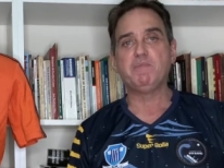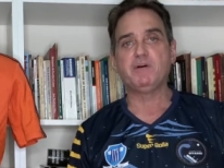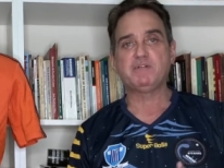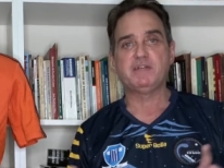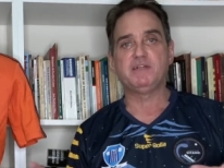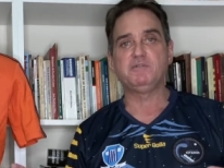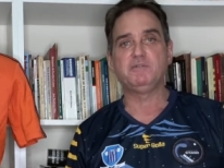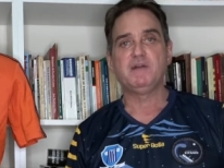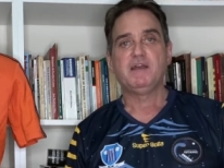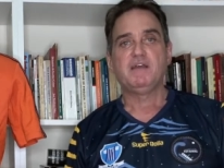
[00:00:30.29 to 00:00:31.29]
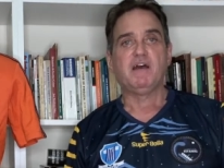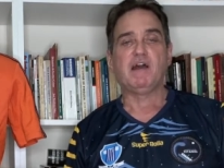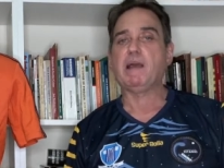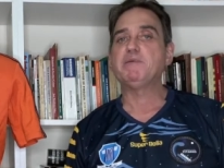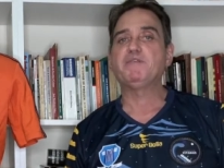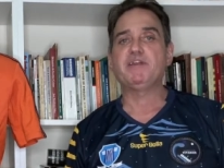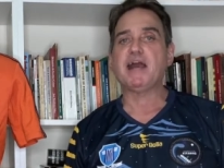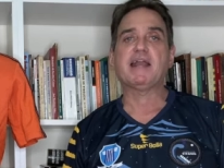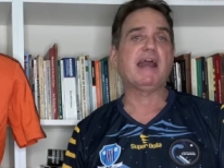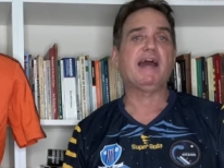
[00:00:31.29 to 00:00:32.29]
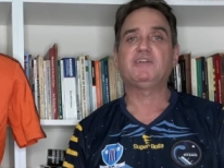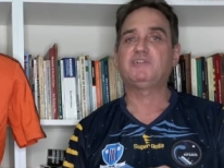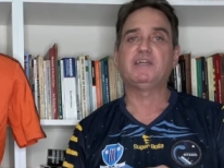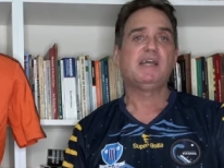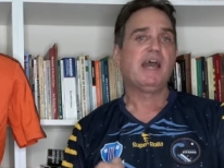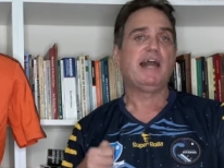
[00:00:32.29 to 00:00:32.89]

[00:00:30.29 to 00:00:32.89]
mostrando a camisa vem na caixa,